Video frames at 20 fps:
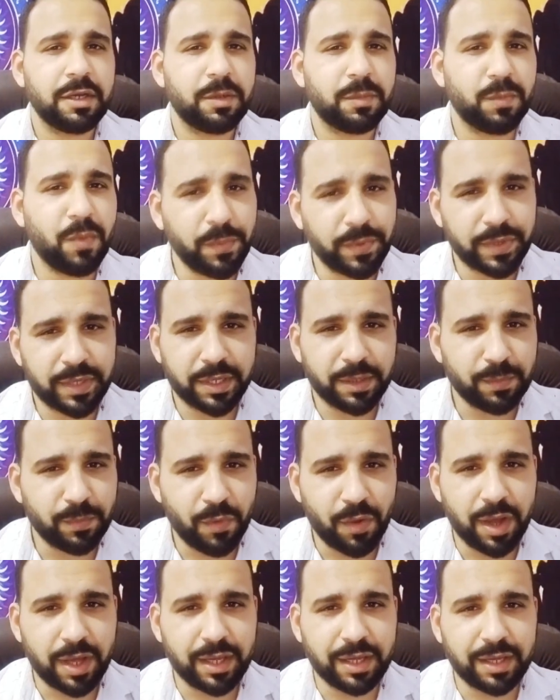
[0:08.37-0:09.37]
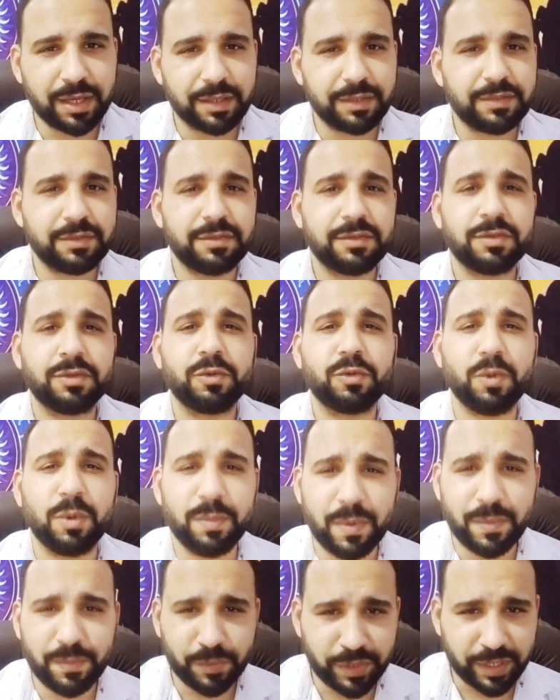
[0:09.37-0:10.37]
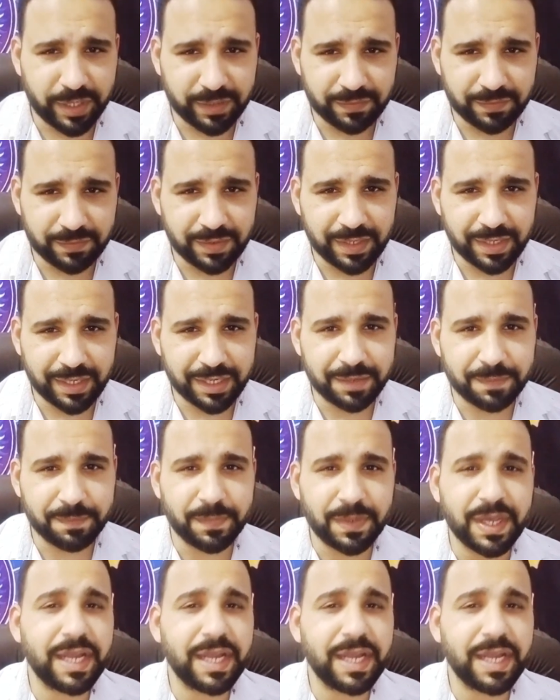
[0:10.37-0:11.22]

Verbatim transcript: ممكن مؤقت وممكن دائم